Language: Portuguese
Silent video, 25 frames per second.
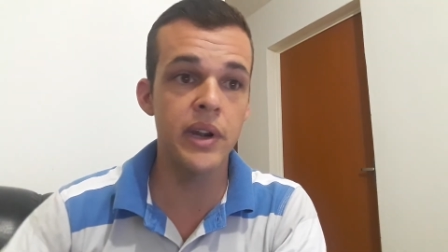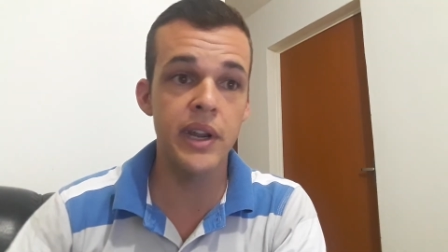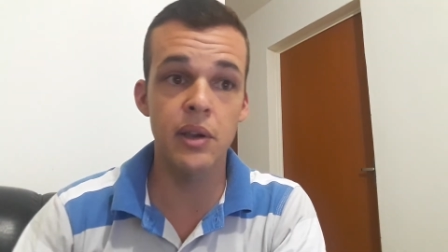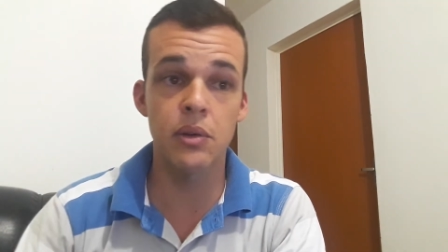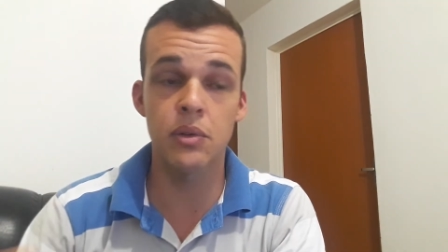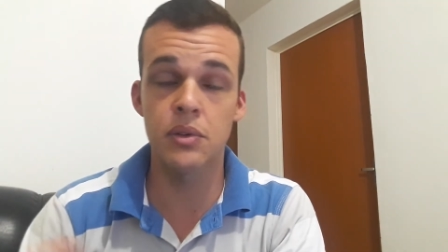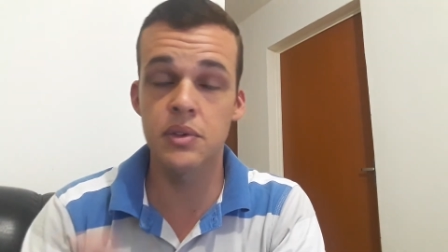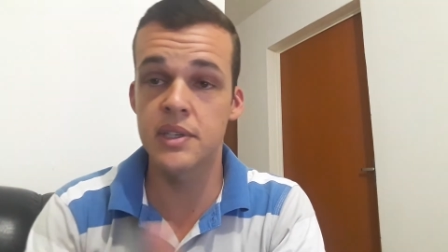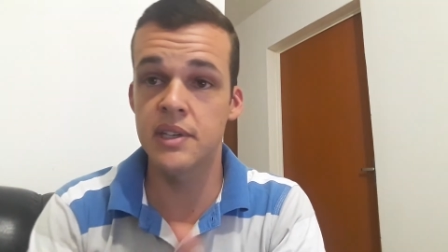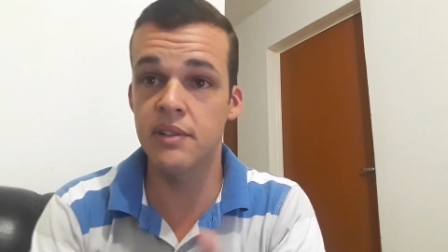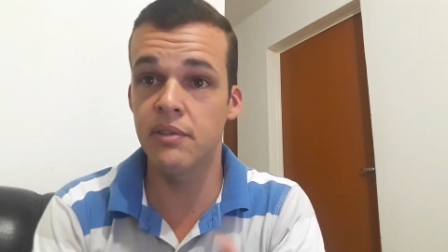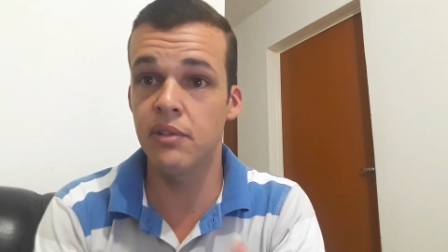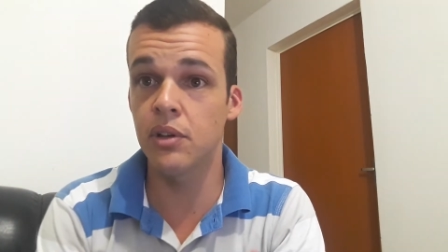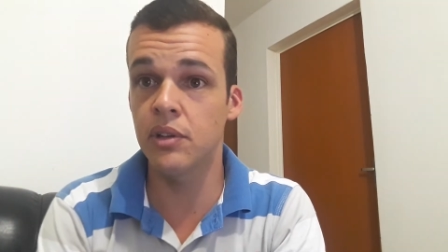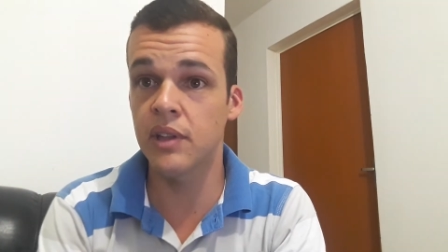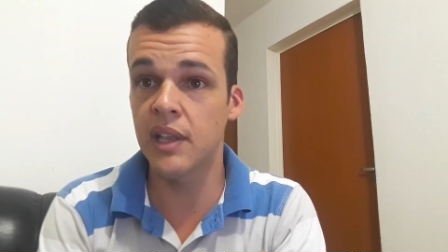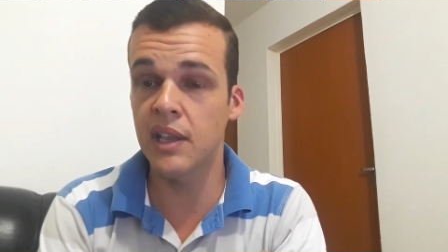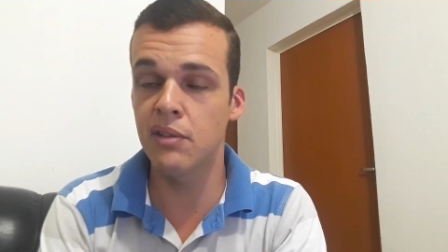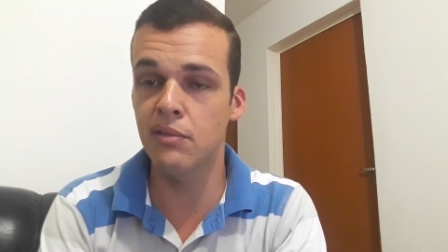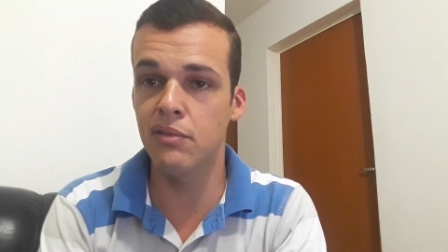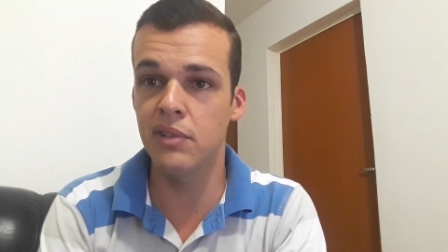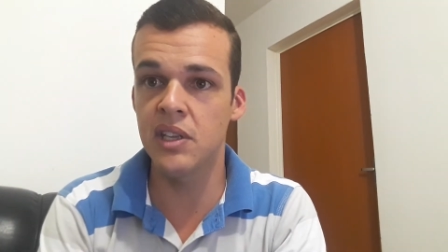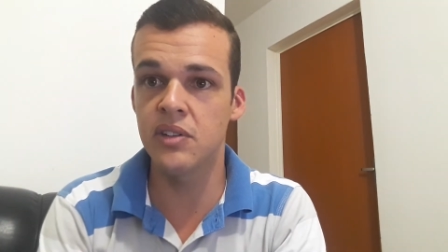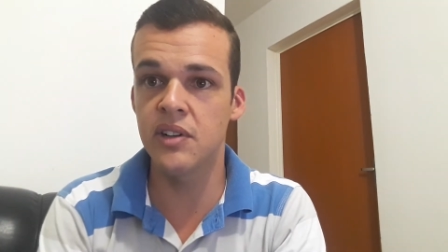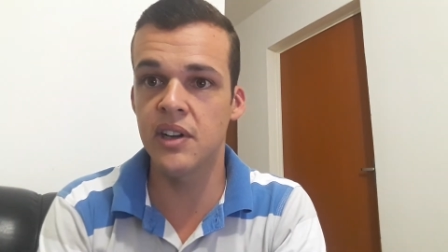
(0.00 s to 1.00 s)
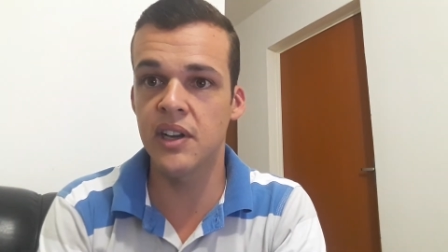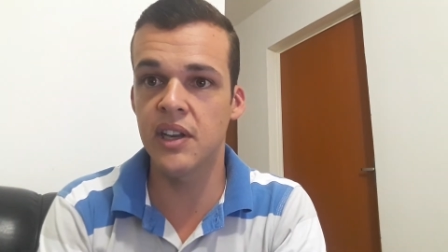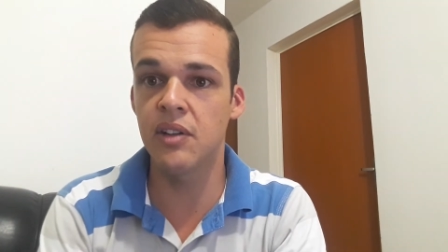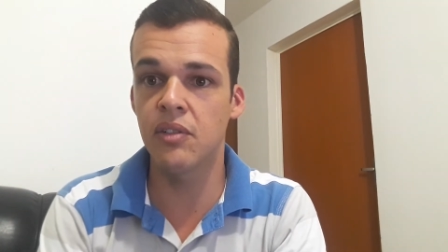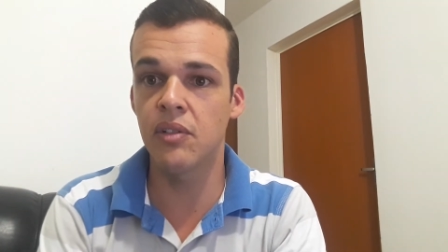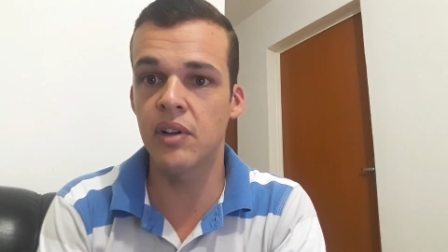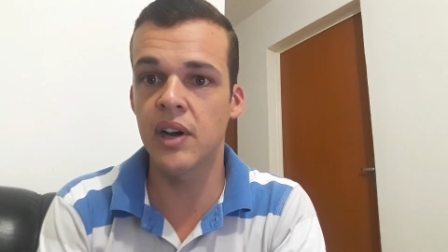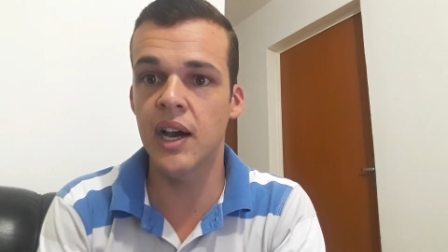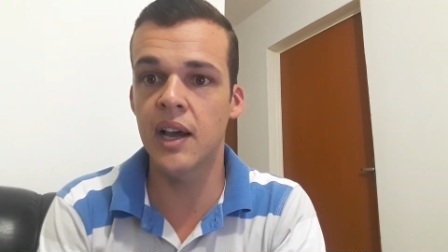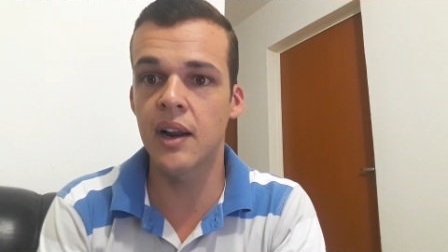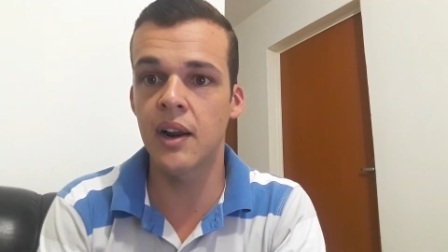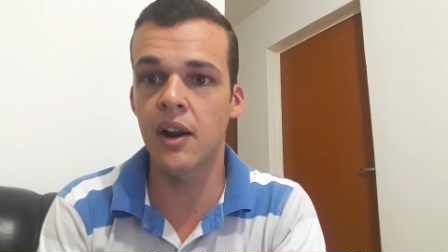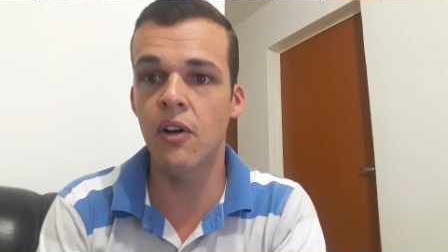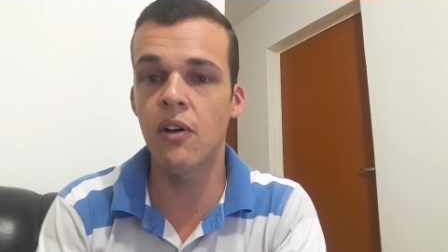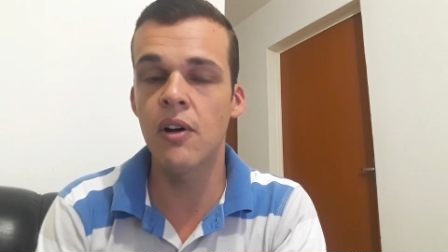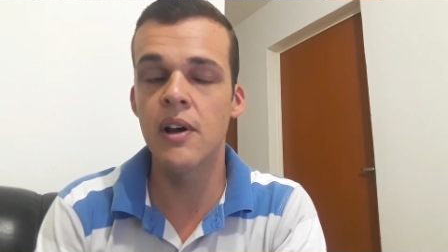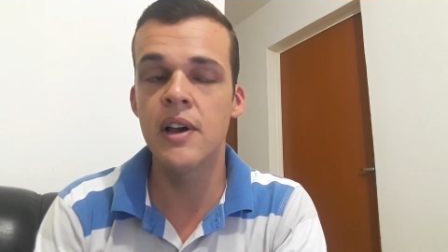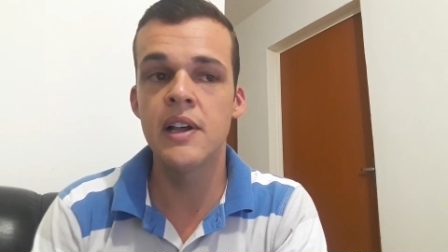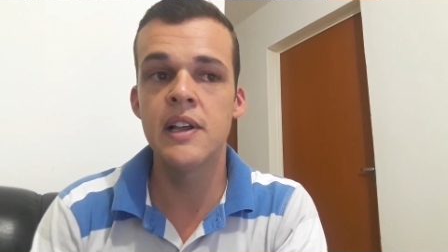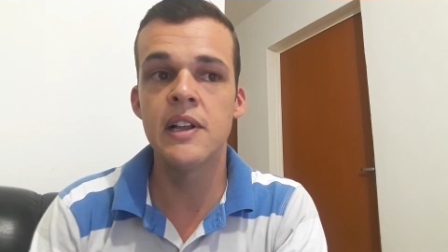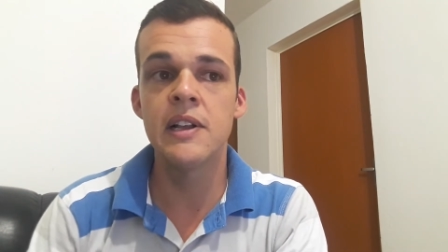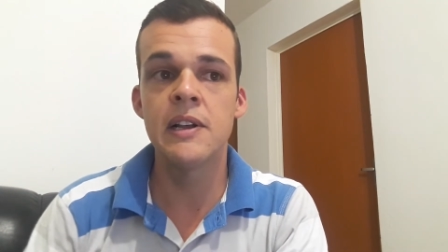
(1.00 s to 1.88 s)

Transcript: inclusive eu tenho vídeo aqui no canal